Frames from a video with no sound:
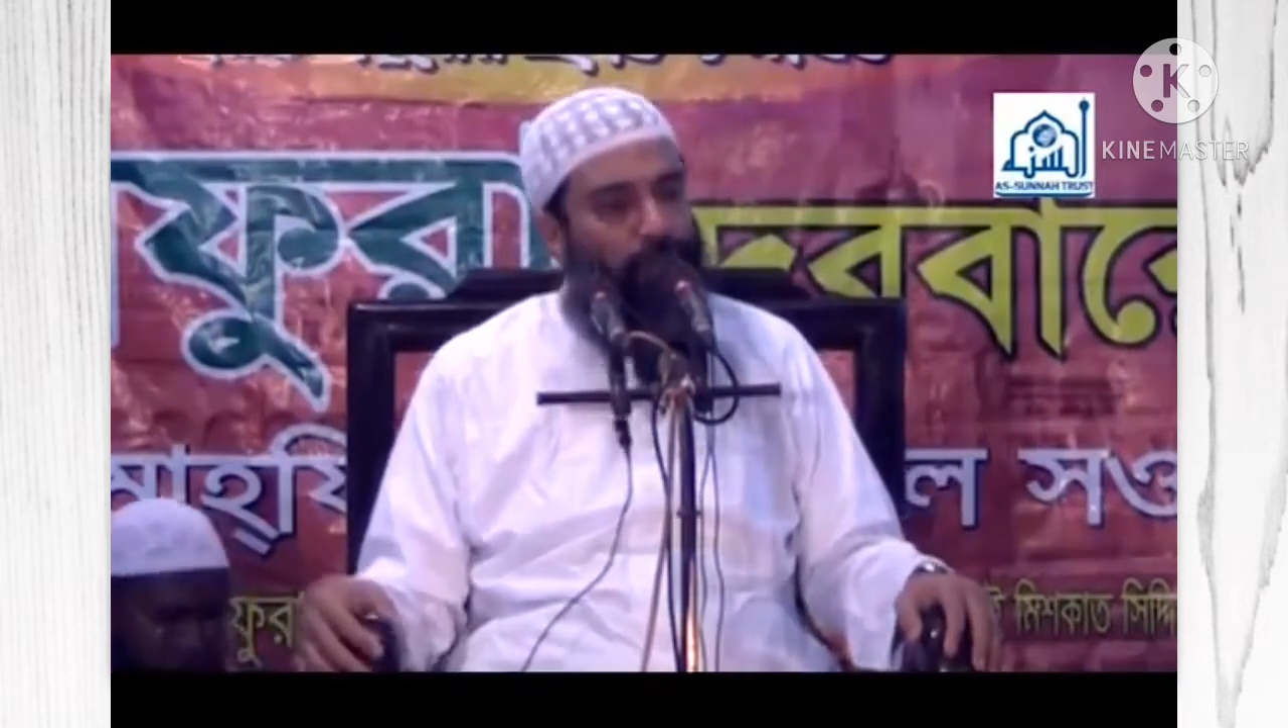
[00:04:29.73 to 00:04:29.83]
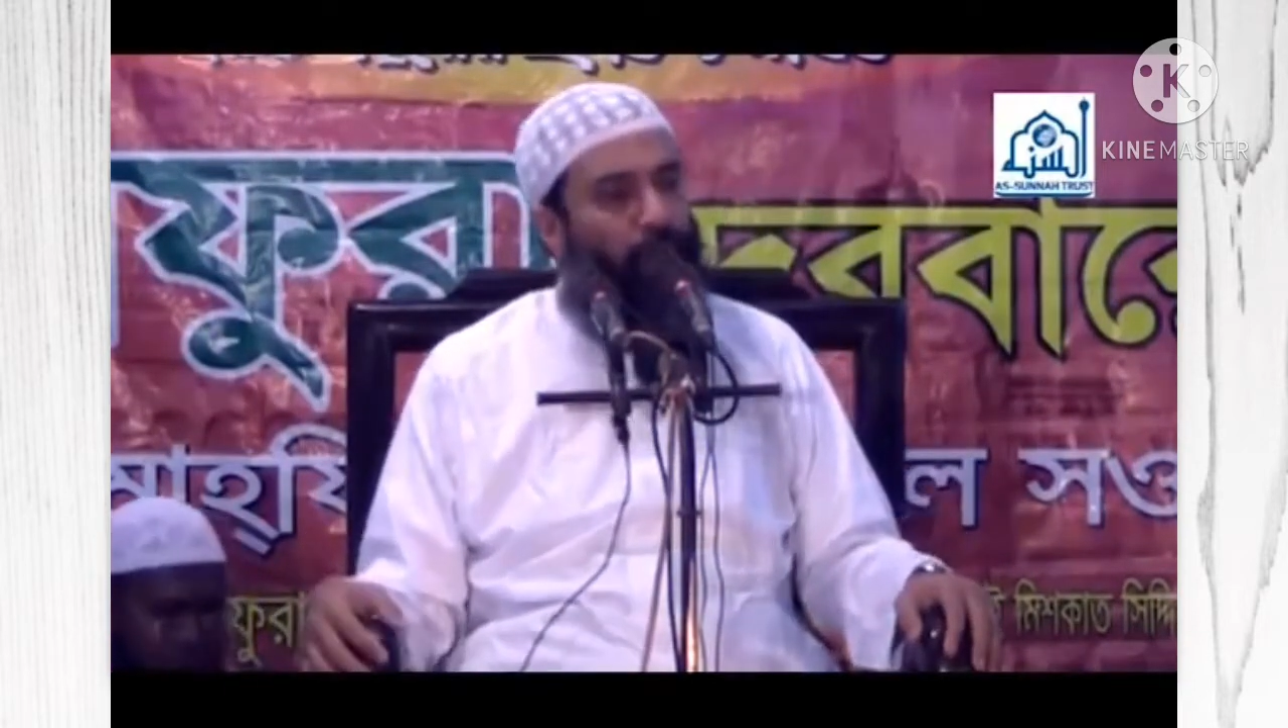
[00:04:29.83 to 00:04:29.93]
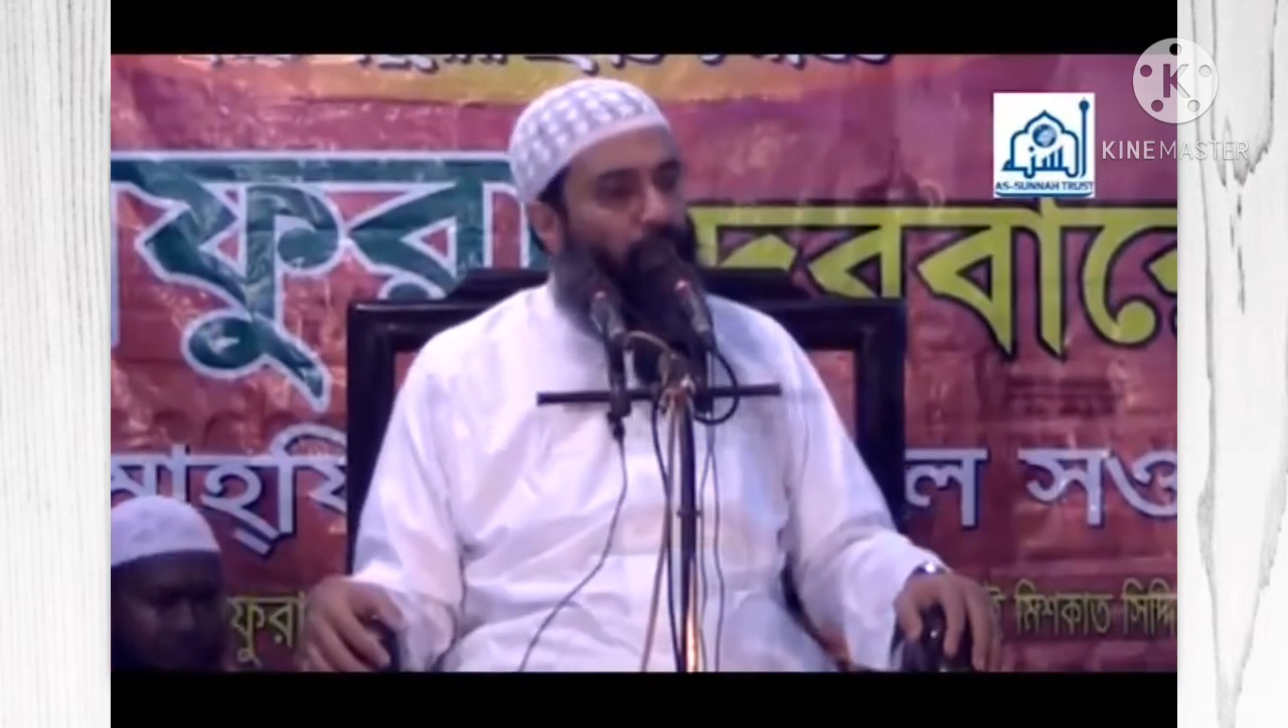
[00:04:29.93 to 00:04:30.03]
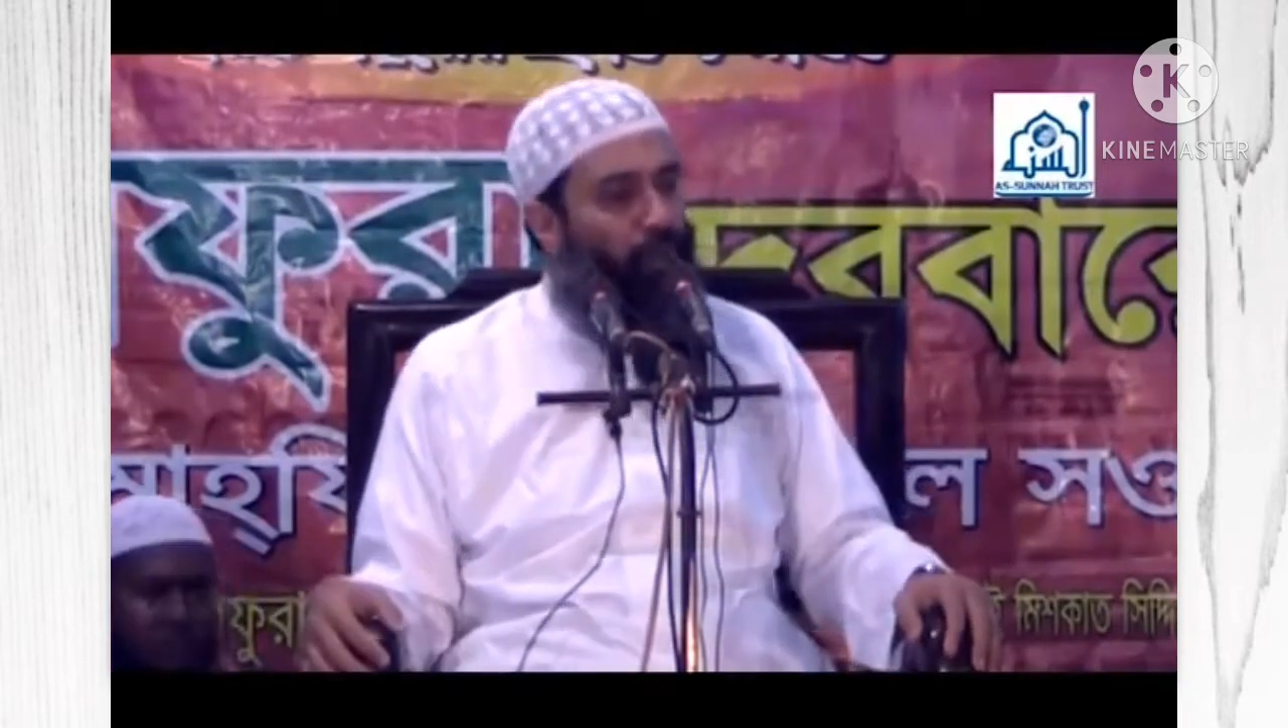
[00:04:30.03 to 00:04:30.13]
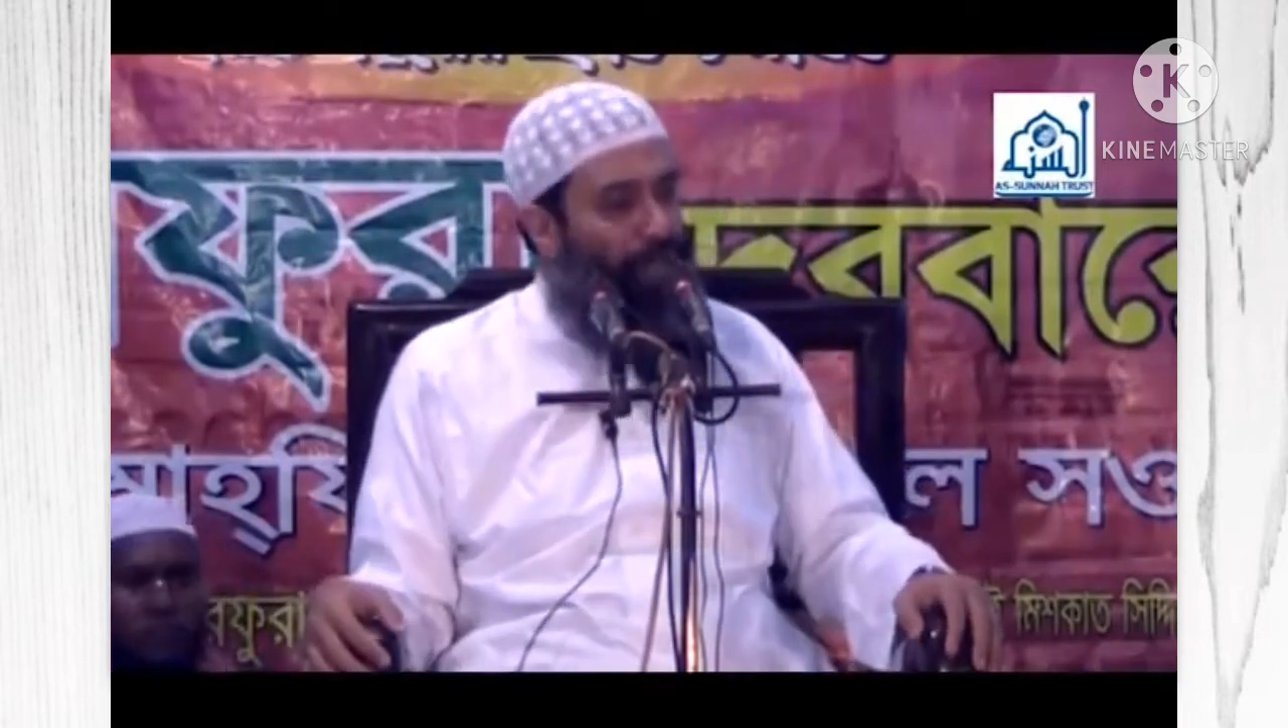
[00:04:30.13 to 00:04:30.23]

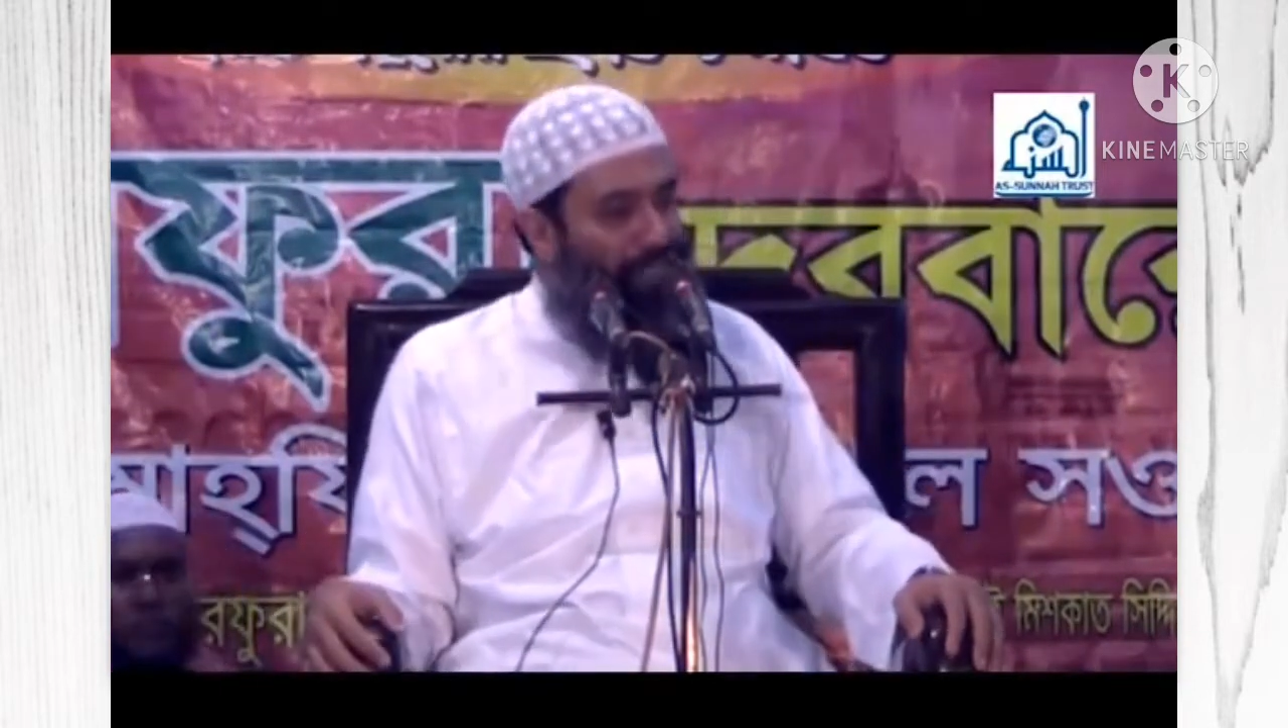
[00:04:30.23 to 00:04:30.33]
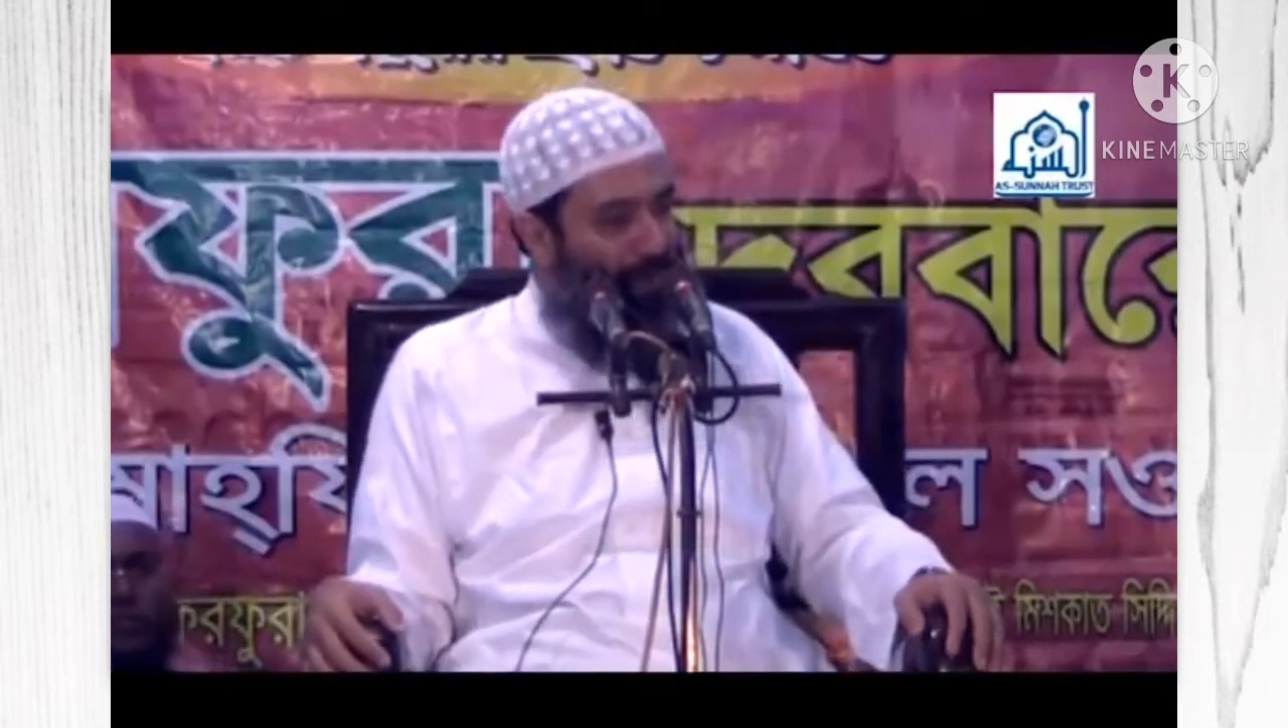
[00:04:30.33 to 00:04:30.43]
বিপন্ন হয়ে